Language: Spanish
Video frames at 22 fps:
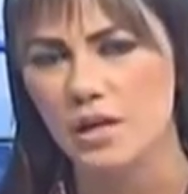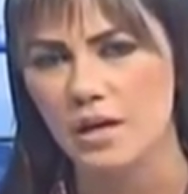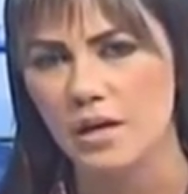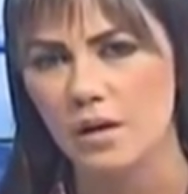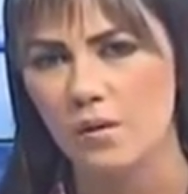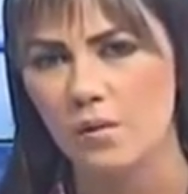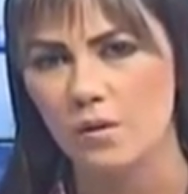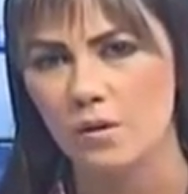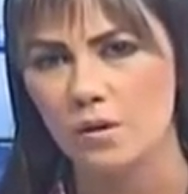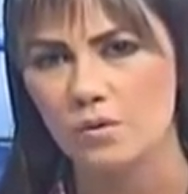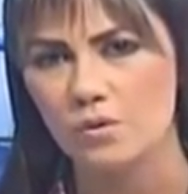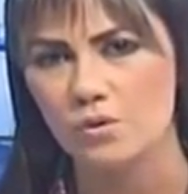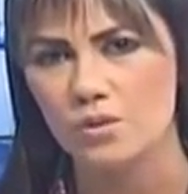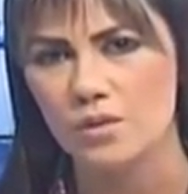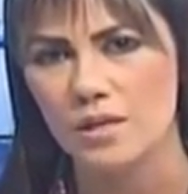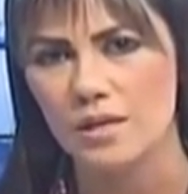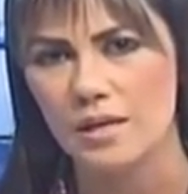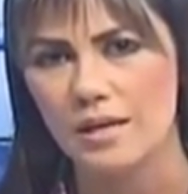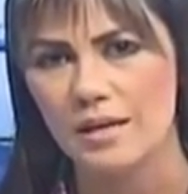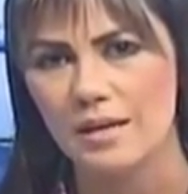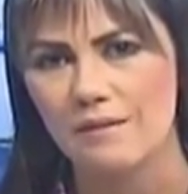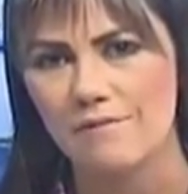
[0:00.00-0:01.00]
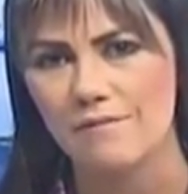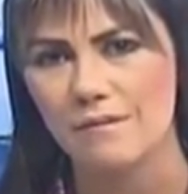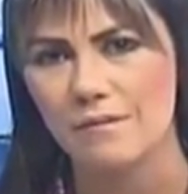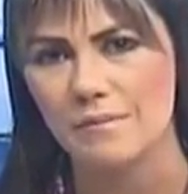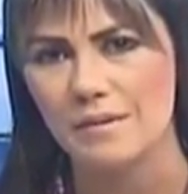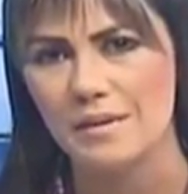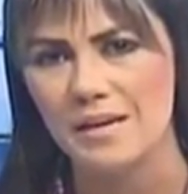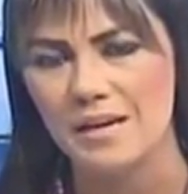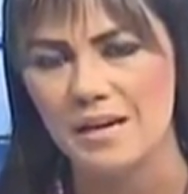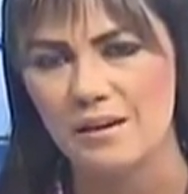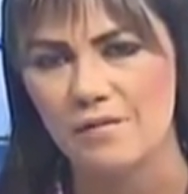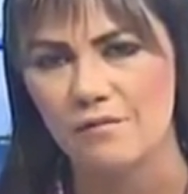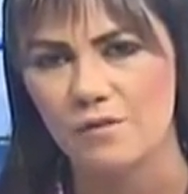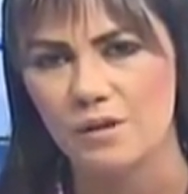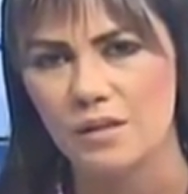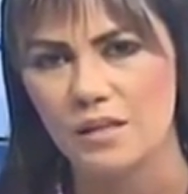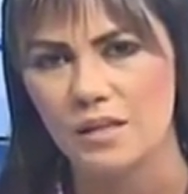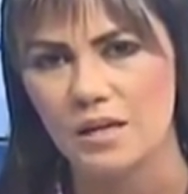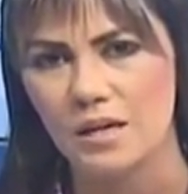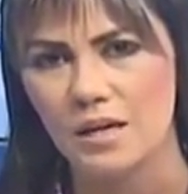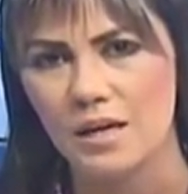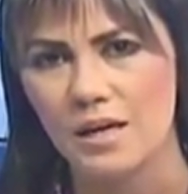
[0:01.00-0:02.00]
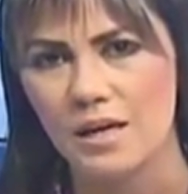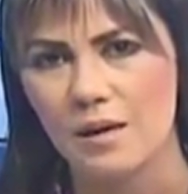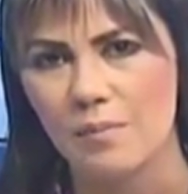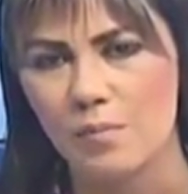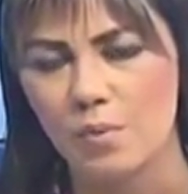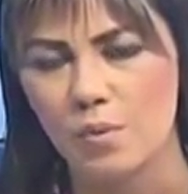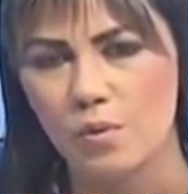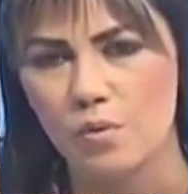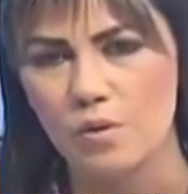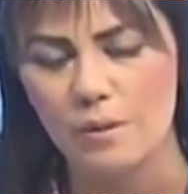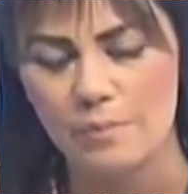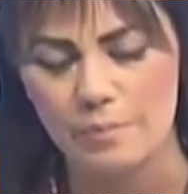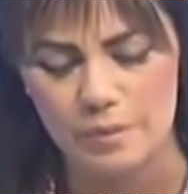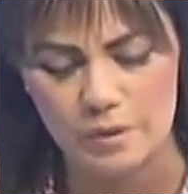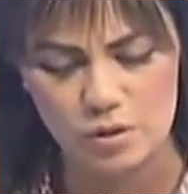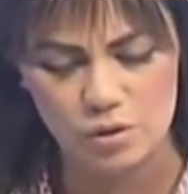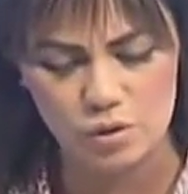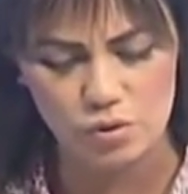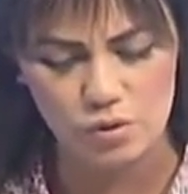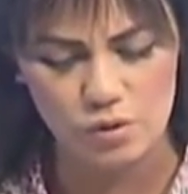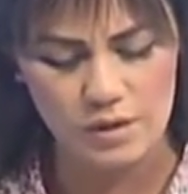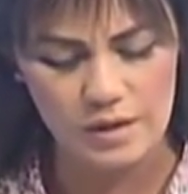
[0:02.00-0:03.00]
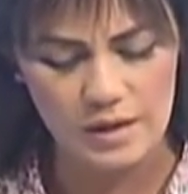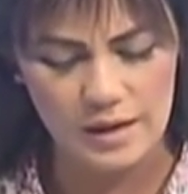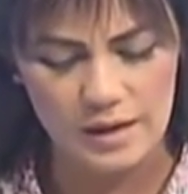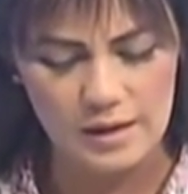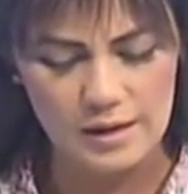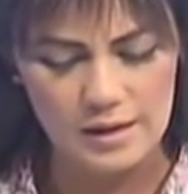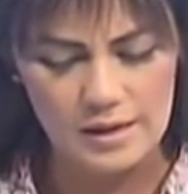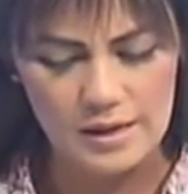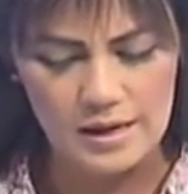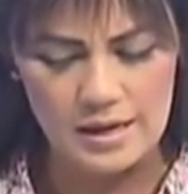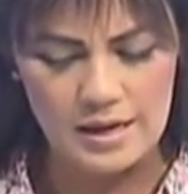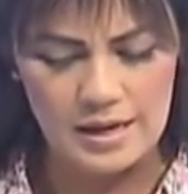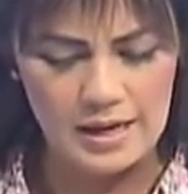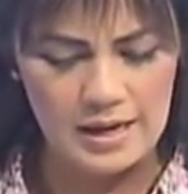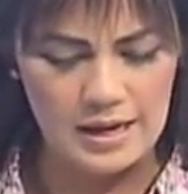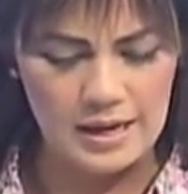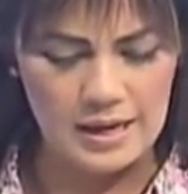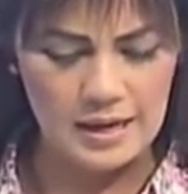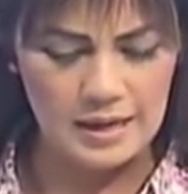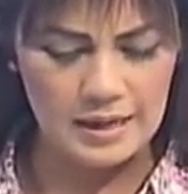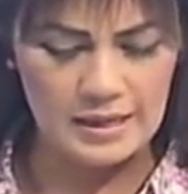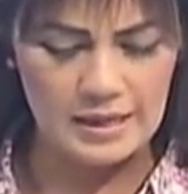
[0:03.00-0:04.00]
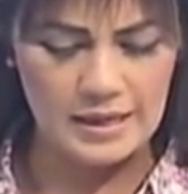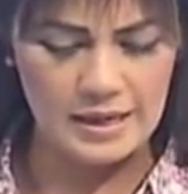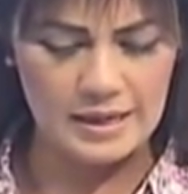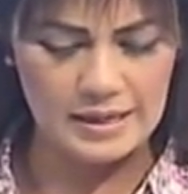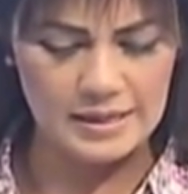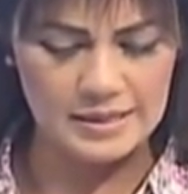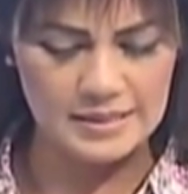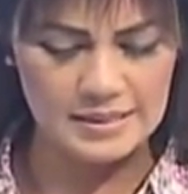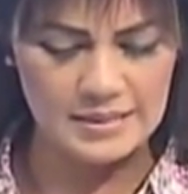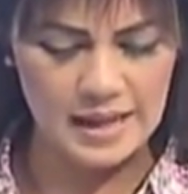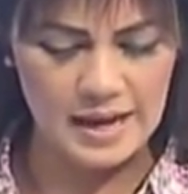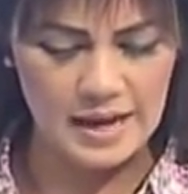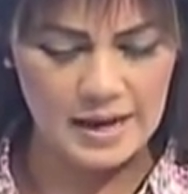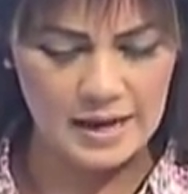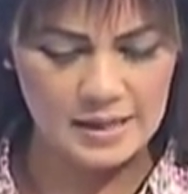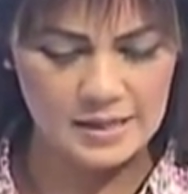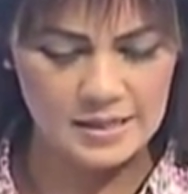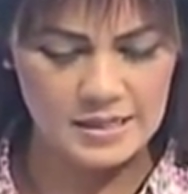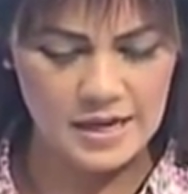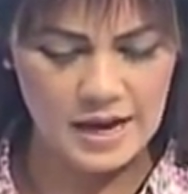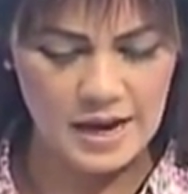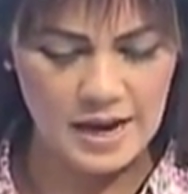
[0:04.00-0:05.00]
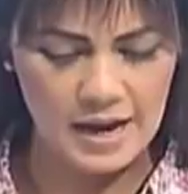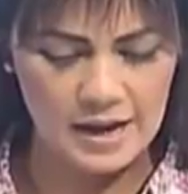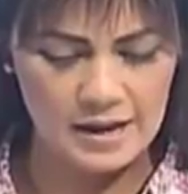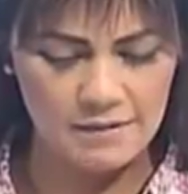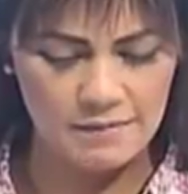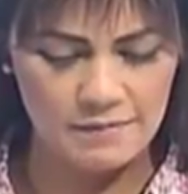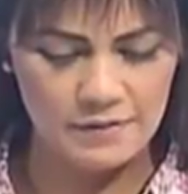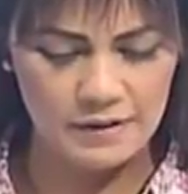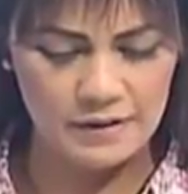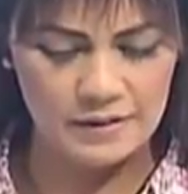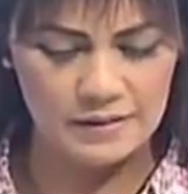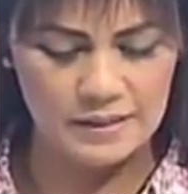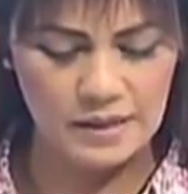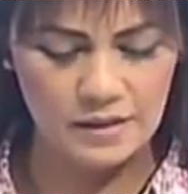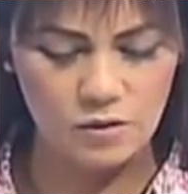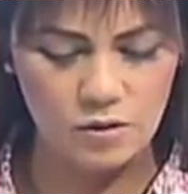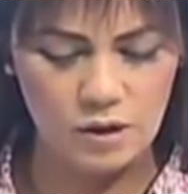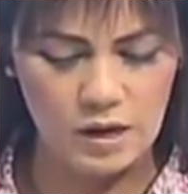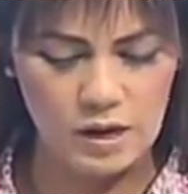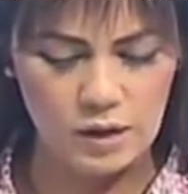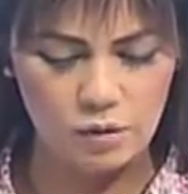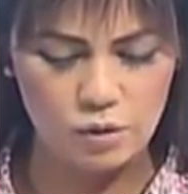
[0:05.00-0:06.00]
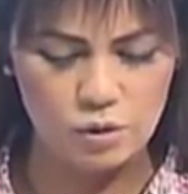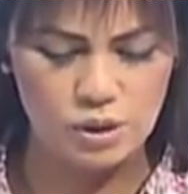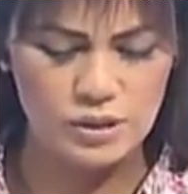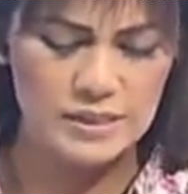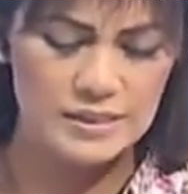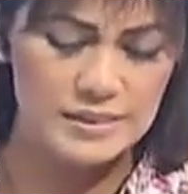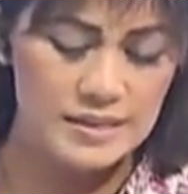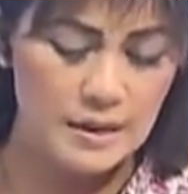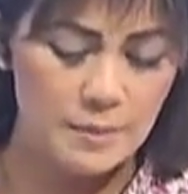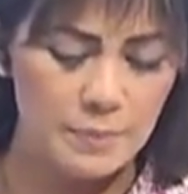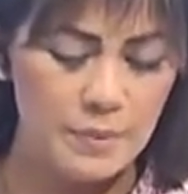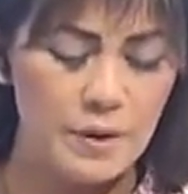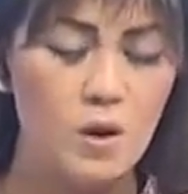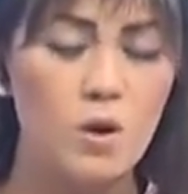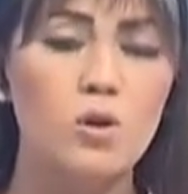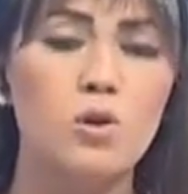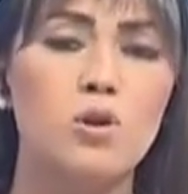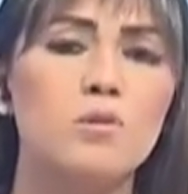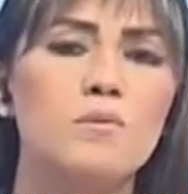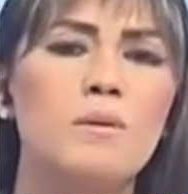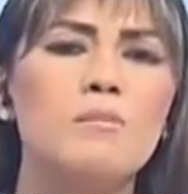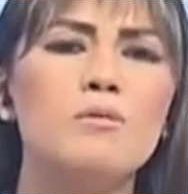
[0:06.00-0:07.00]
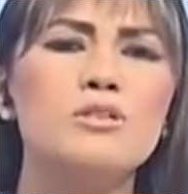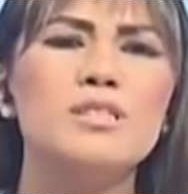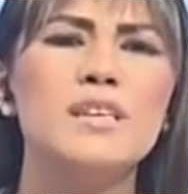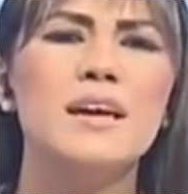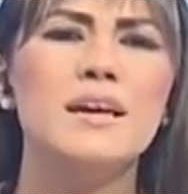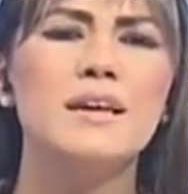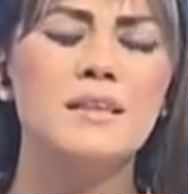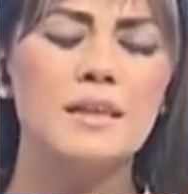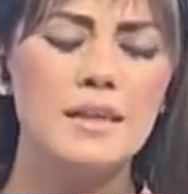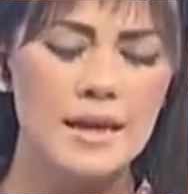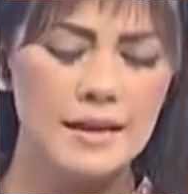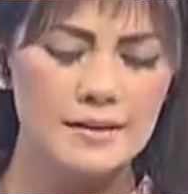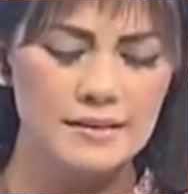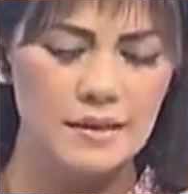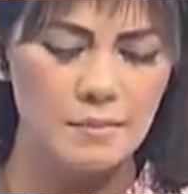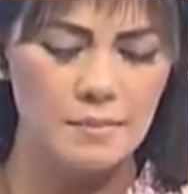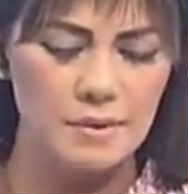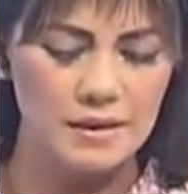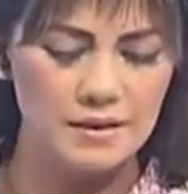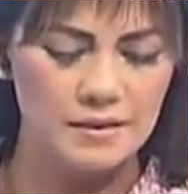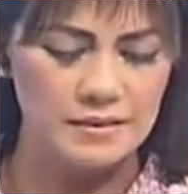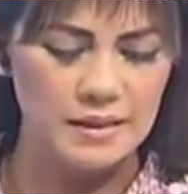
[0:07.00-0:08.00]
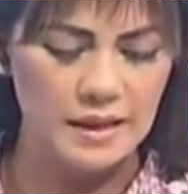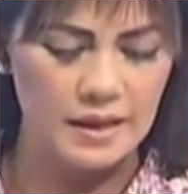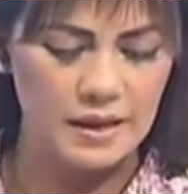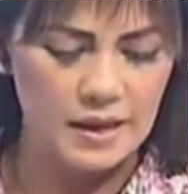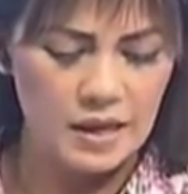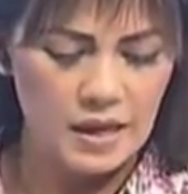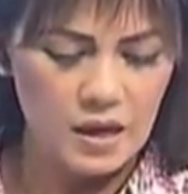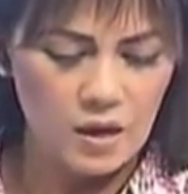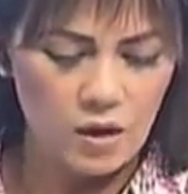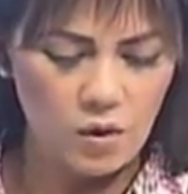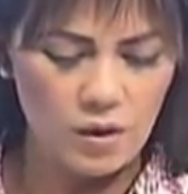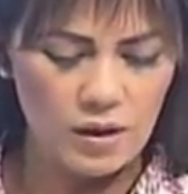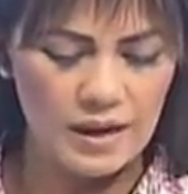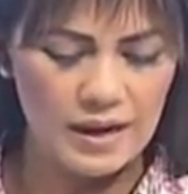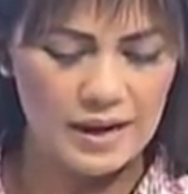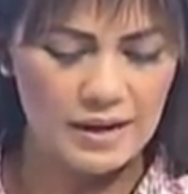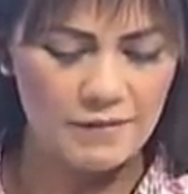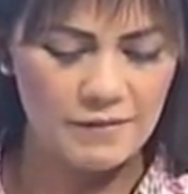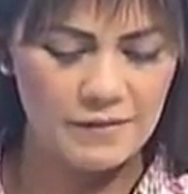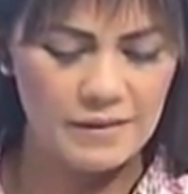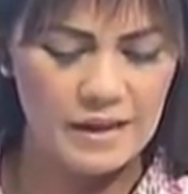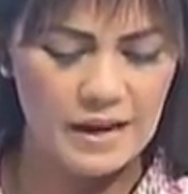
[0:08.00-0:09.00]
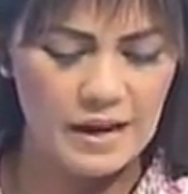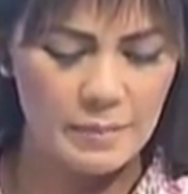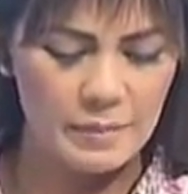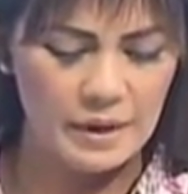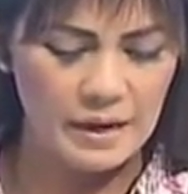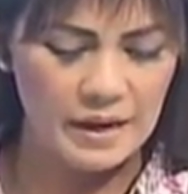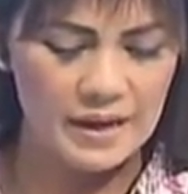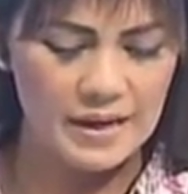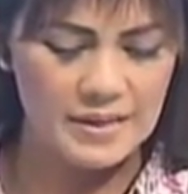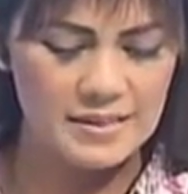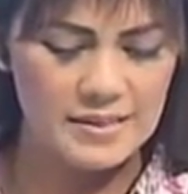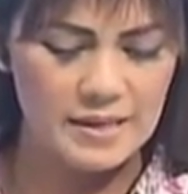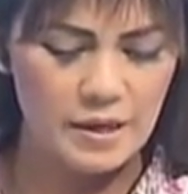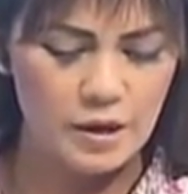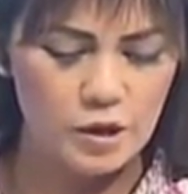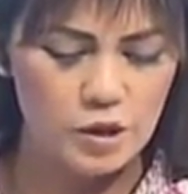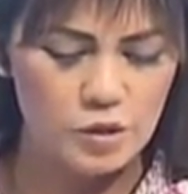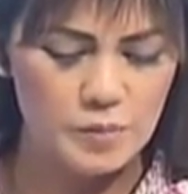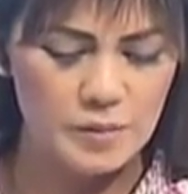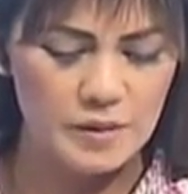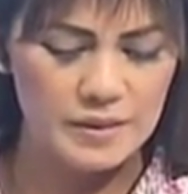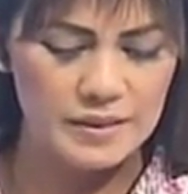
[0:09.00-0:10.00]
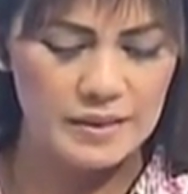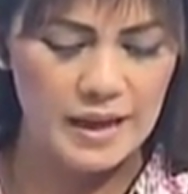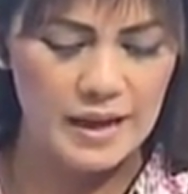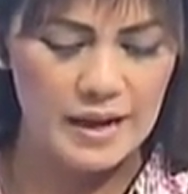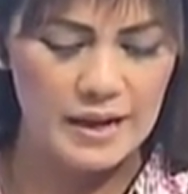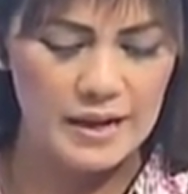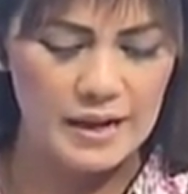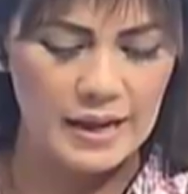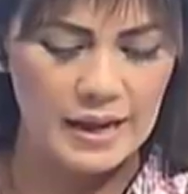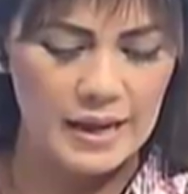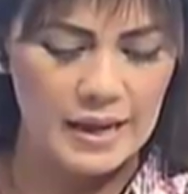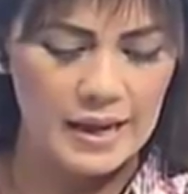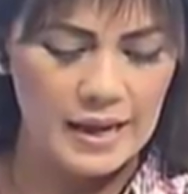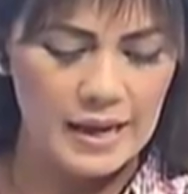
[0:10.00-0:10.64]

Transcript: Recuerda usted a la familia que fue atacada por una persona eh, quien está ya enfrentando a la justicia, pero nos vamos a ir directamente con el jefe de la emergencia del hospital.